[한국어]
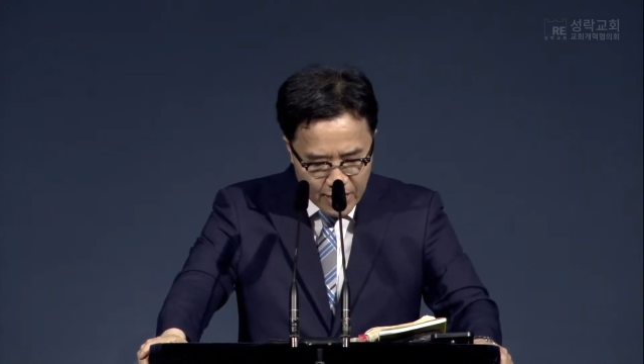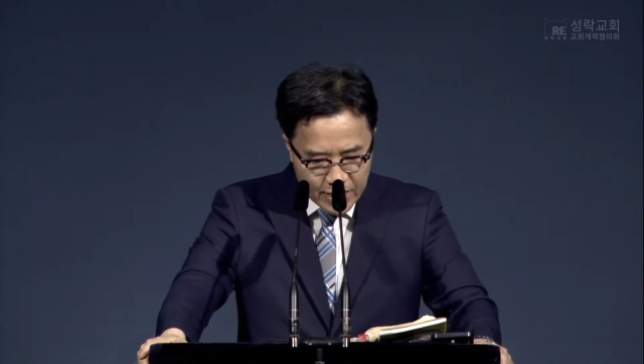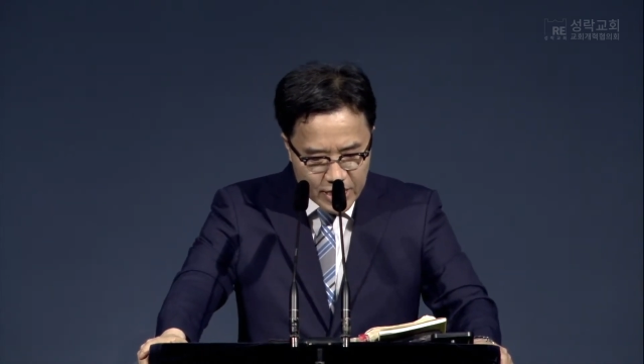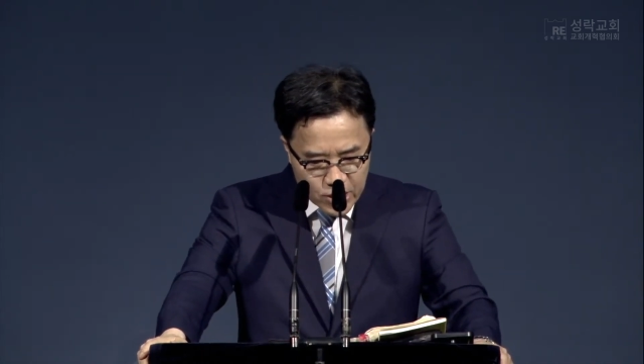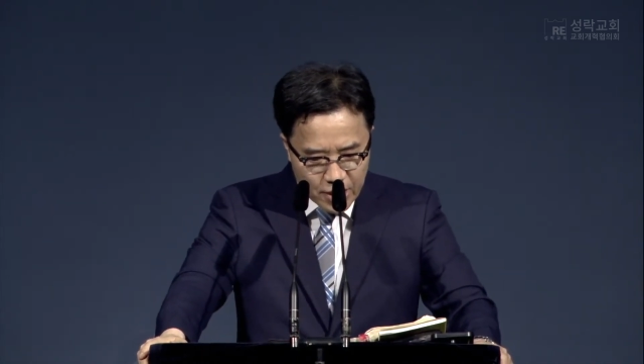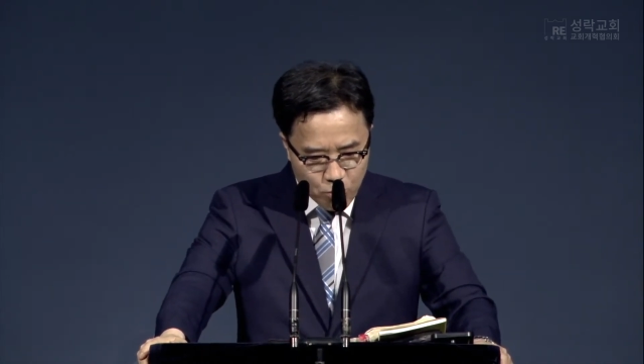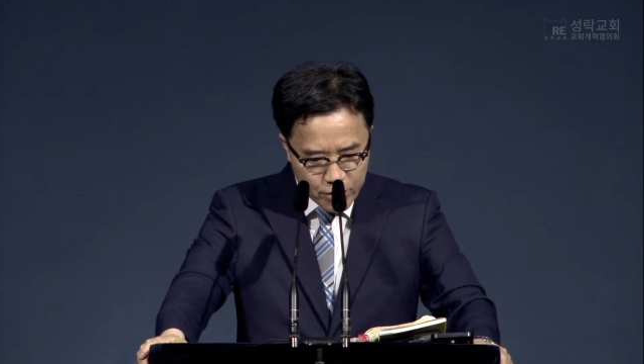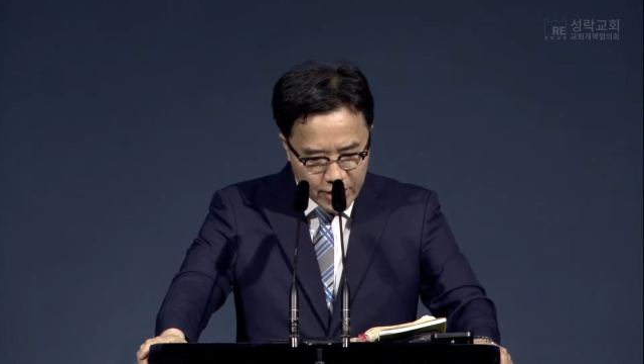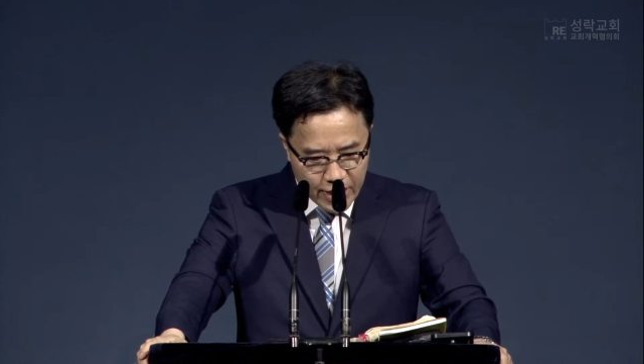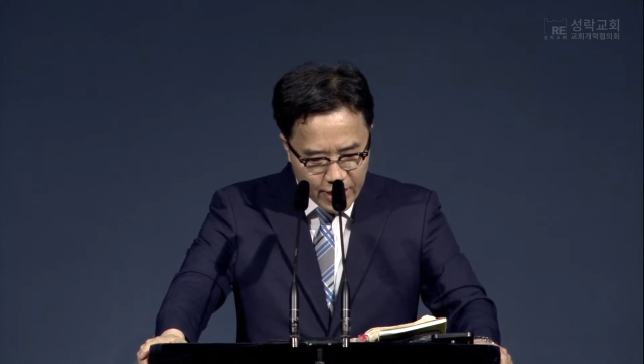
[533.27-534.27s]
이절에
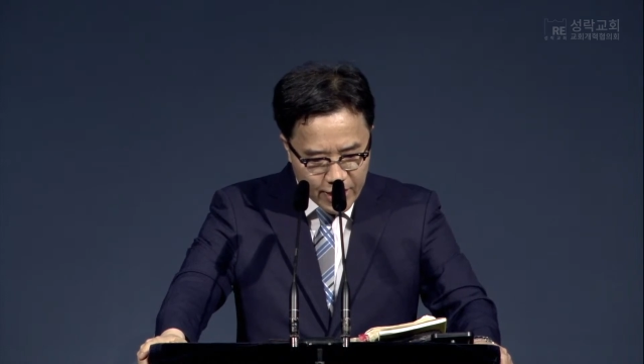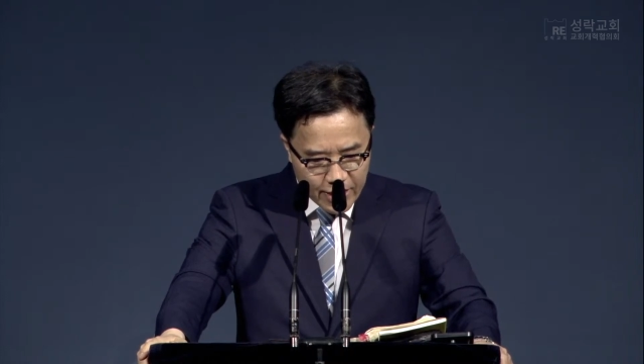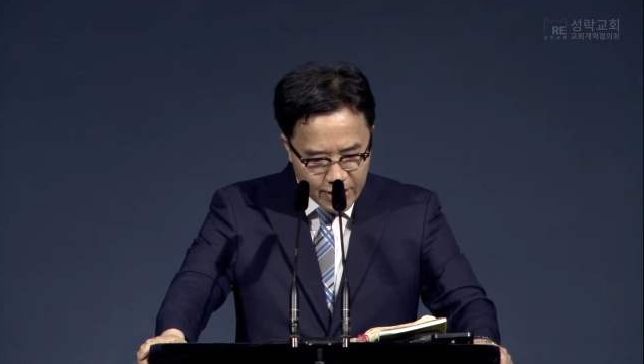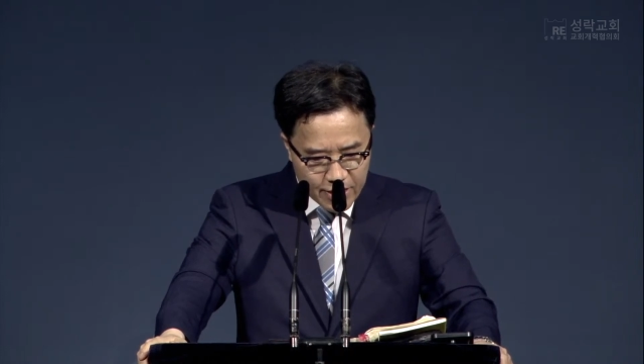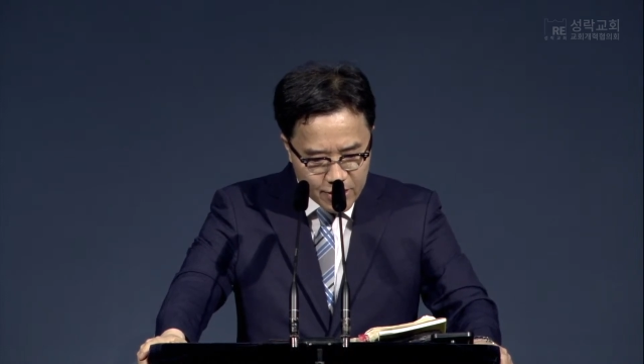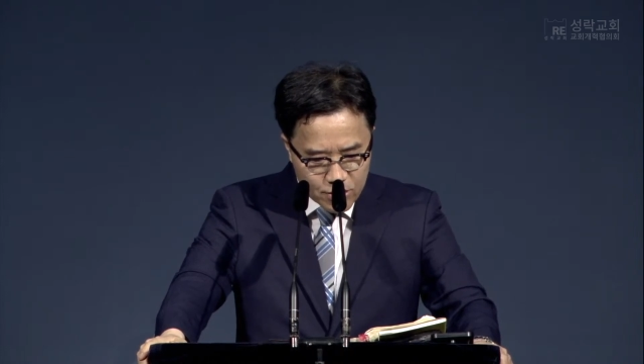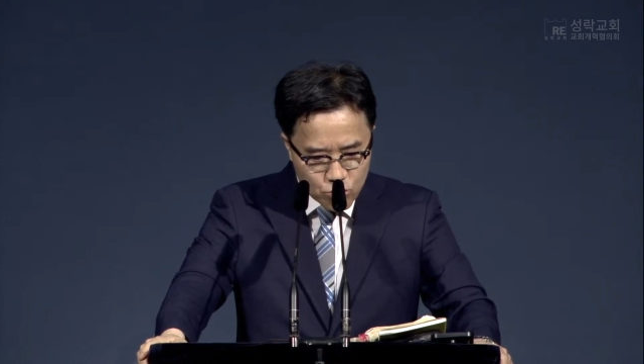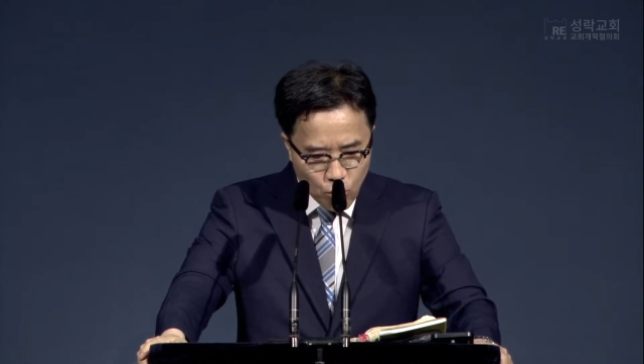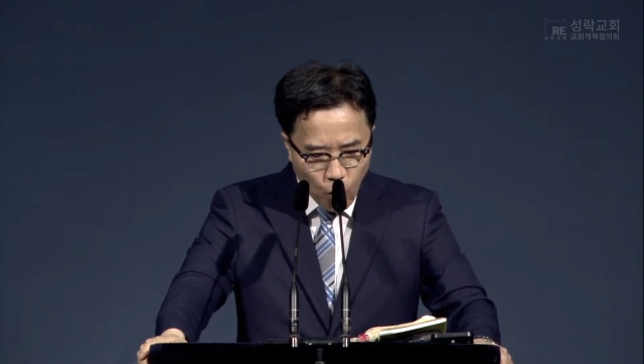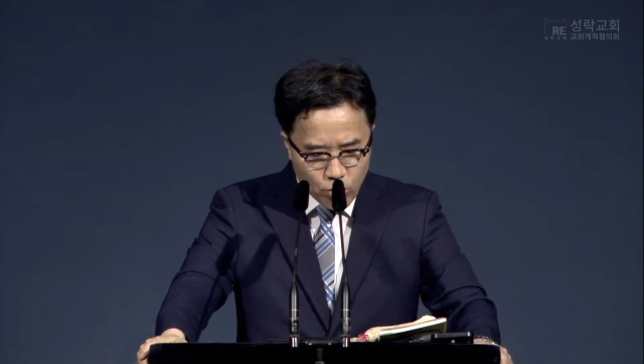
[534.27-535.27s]
보니까
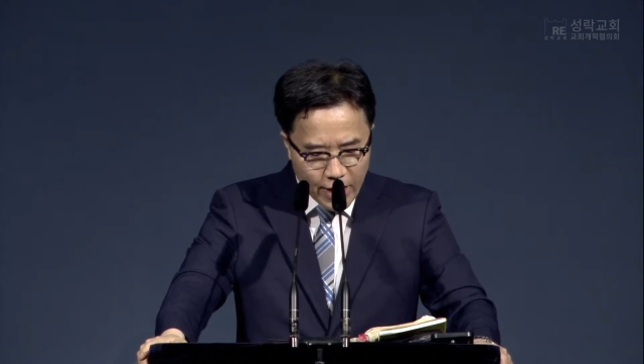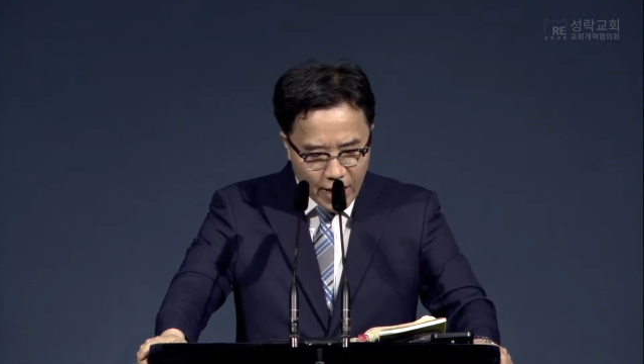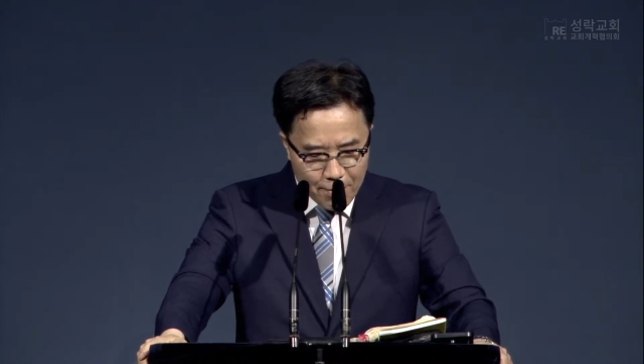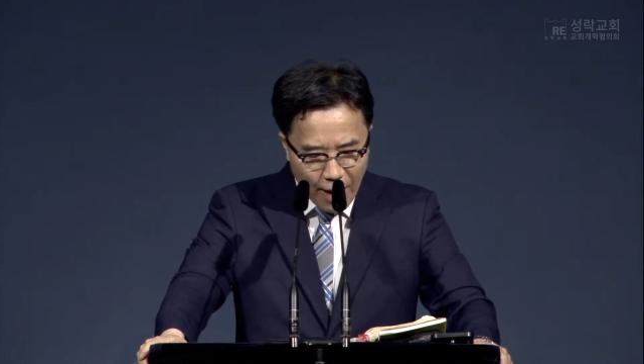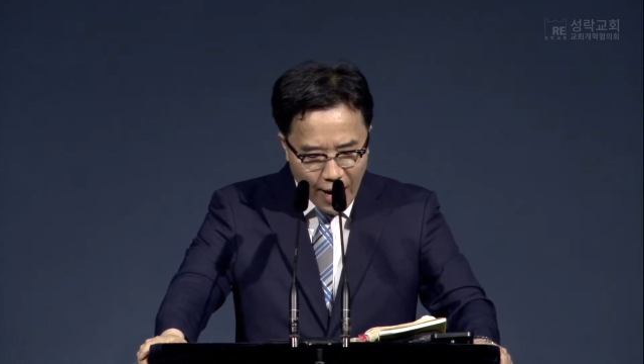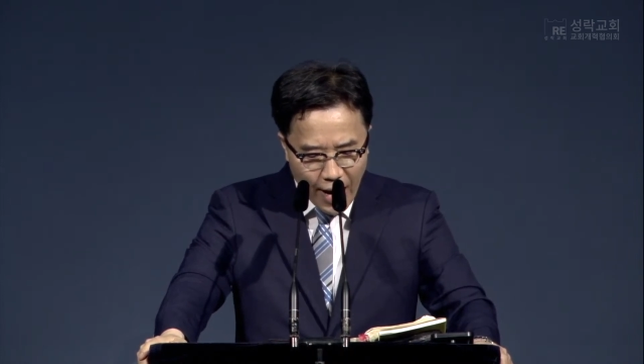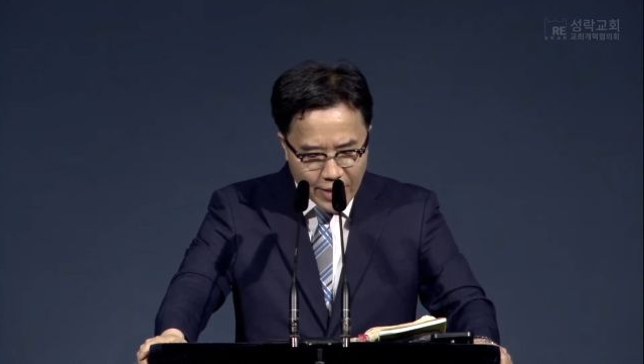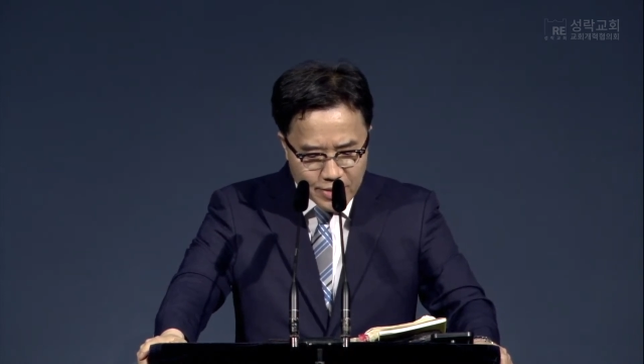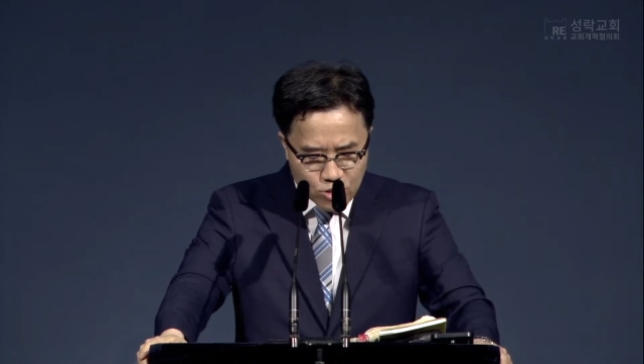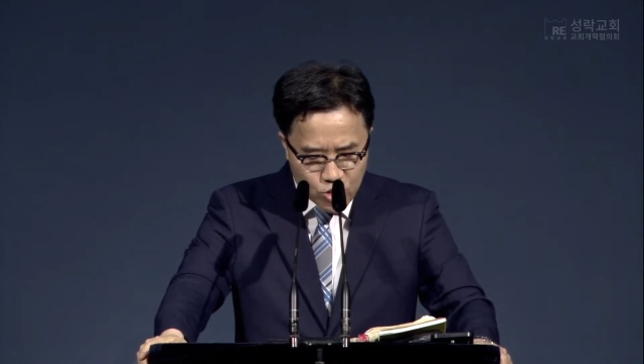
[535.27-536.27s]
또 내가
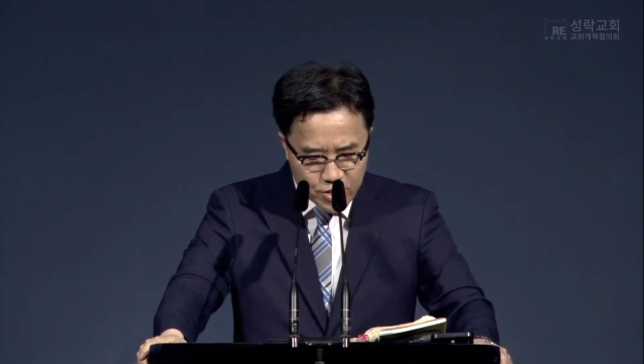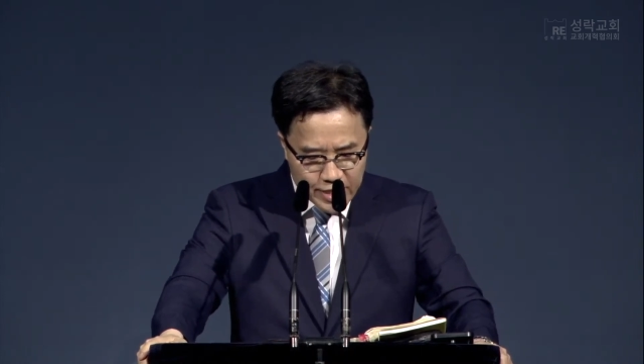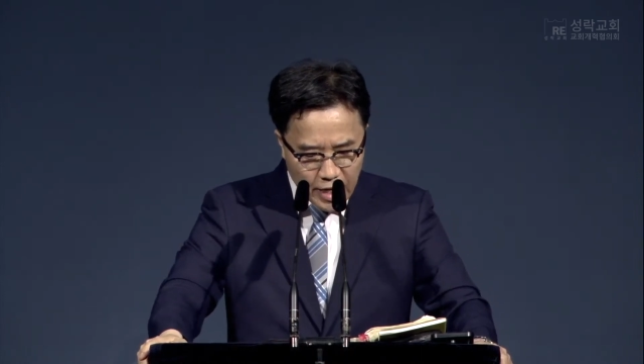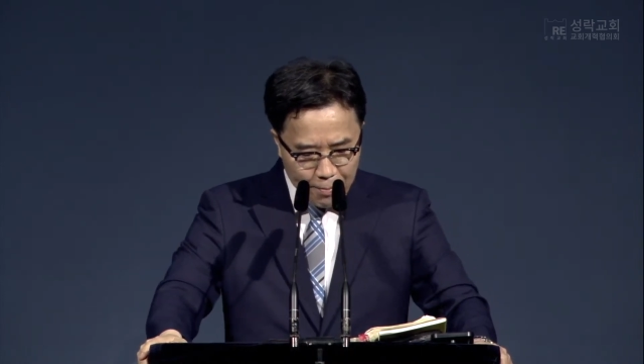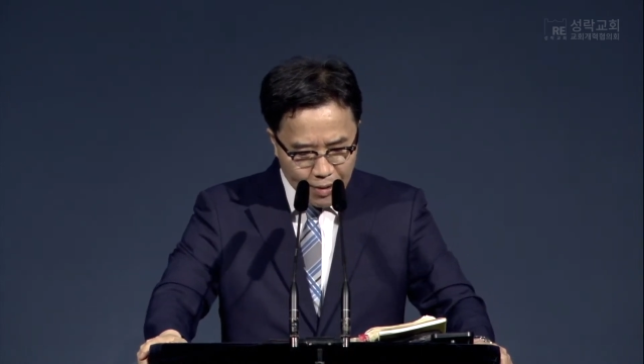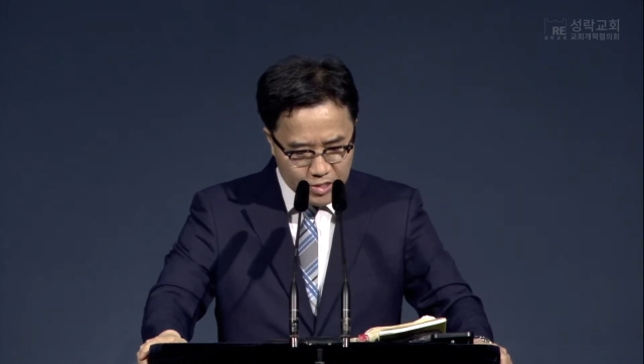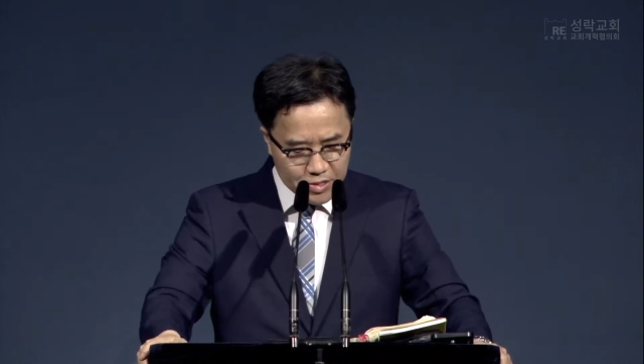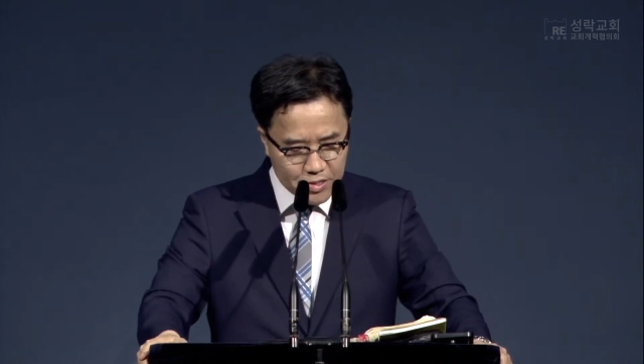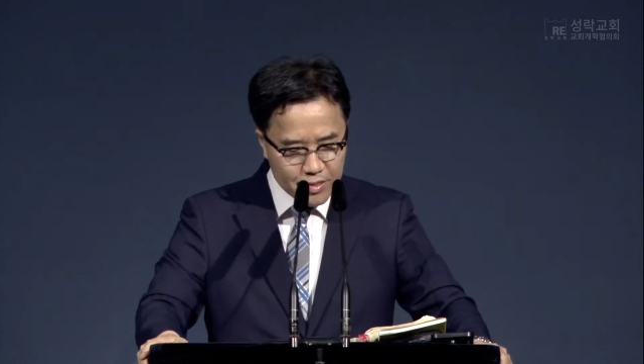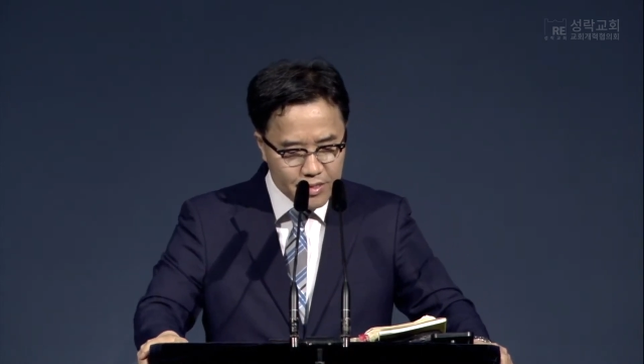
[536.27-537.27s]
많은 증인
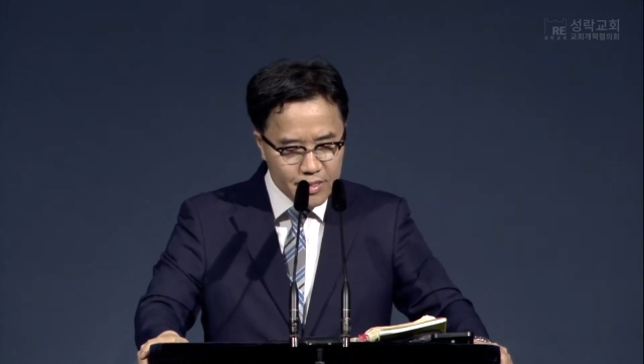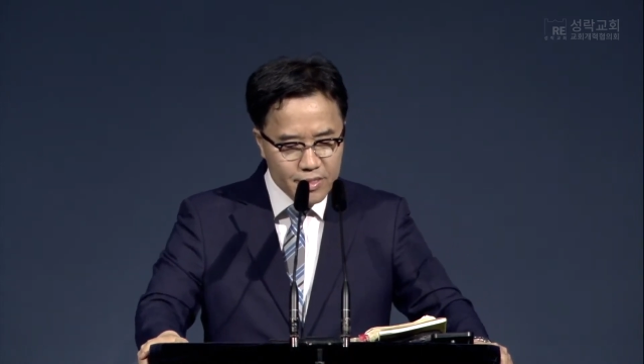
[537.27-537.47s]
앞에서